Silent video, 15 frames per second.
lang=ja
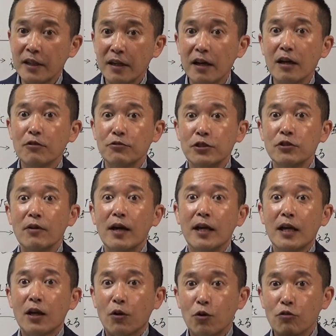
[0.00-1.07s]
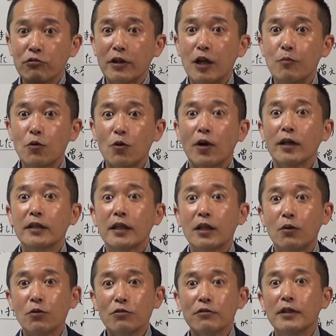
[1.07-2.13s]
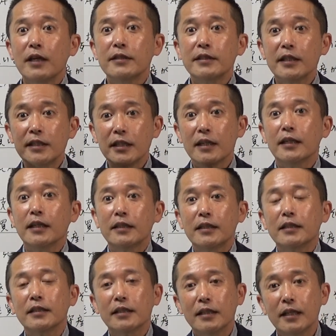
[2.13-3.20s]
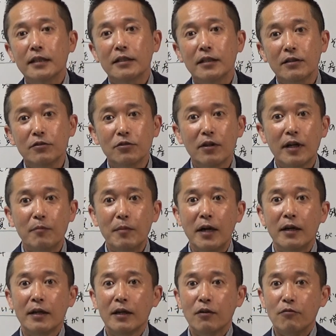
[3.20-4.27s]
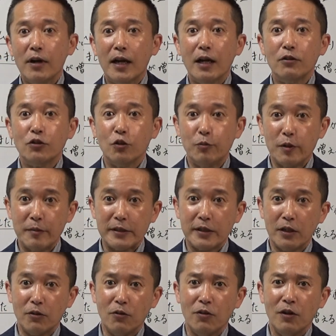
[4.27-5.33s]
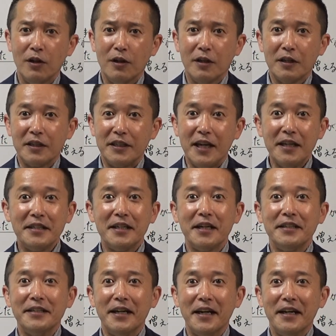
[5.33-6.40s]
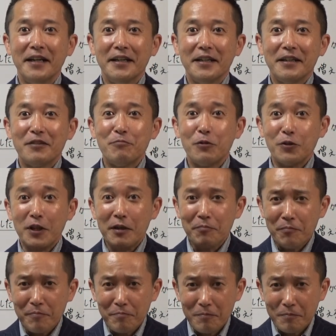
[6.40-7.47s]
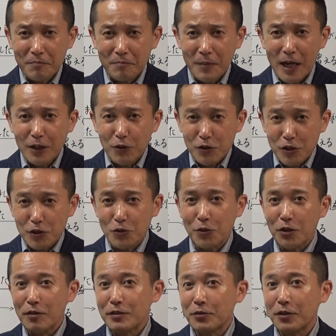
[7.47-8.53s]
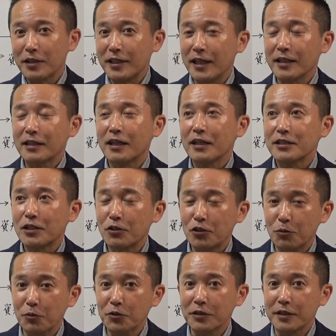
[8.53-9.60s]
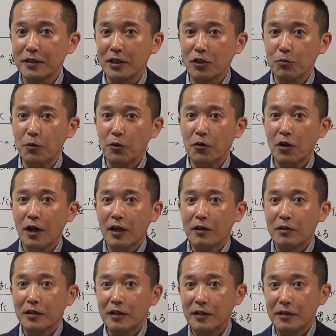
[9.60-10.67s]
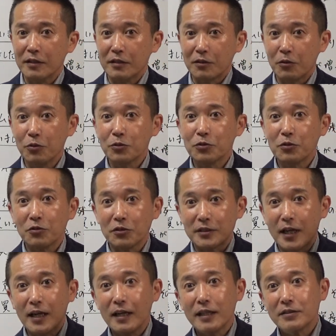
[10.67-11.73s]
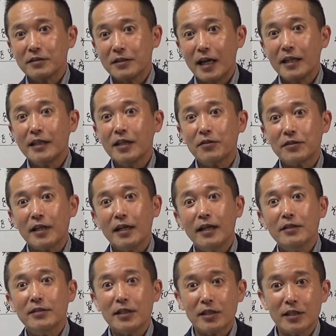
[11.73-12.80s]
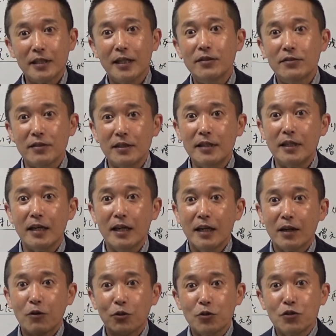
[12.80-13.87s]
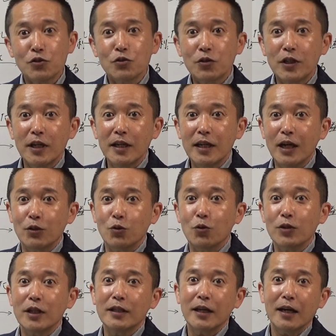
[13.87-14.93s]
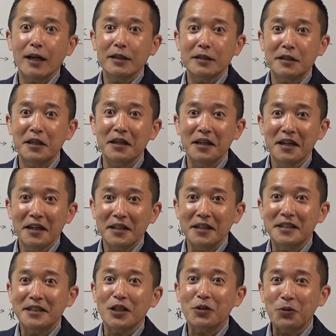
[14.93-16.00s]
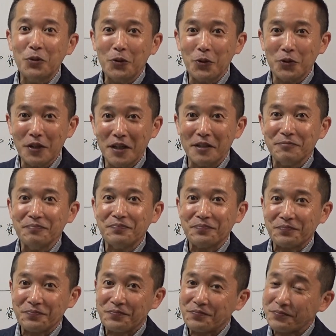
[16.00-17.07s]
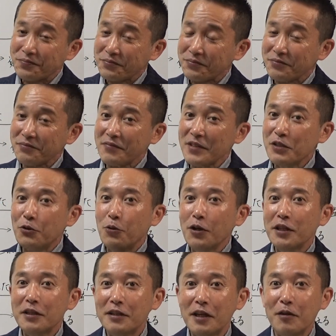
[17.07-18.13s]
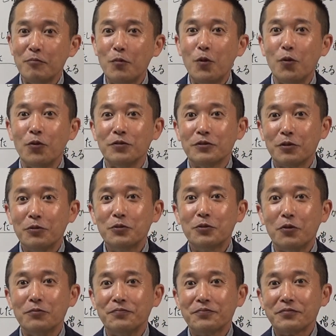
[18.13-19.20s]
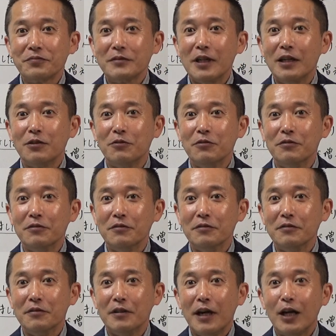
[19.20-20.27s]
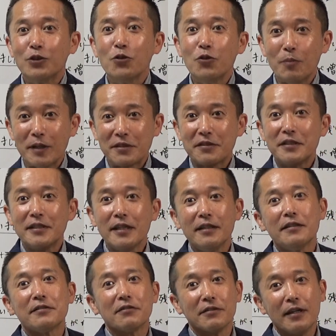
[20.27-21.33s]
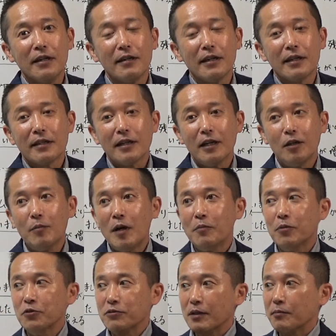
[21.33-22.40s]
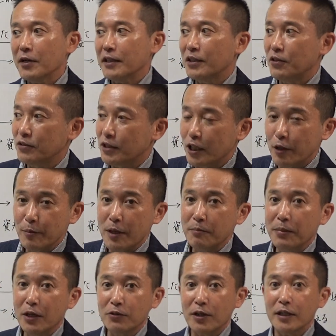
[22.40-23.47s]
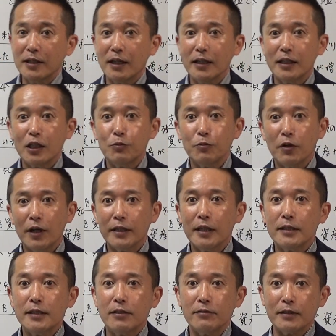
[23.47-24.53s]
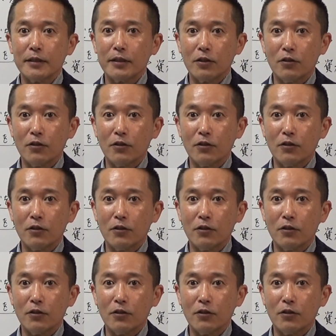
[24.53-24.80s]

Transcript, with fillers: ああうちはこのくらい儲かっててこのくらい税金払ったんだなっていうのがまあ分かると思いますけどいやいやいやもうね毎年それはそれでやってらっしゃると思うんですけども、えー、今度の3月来年の3月や4月に今年の経営がどうだったかって言ったところでこれってもう本当あのー後の祭りなんですよねだからまあ僕はまあいろんなねメンバーの方々にも話してるんです